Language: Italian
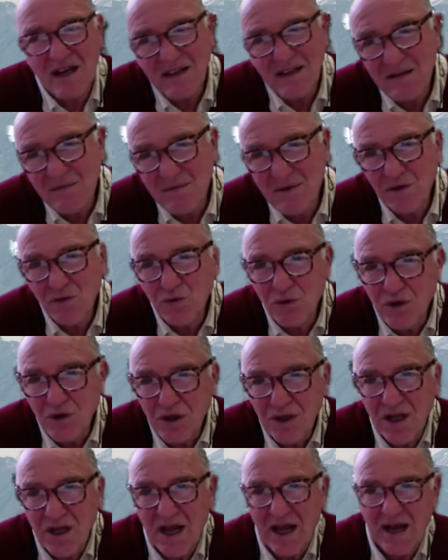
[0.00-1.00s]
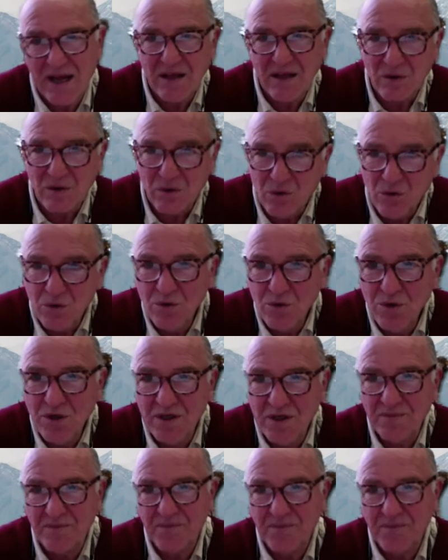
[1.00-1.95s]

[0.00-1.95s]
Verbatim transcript: di maturità in cui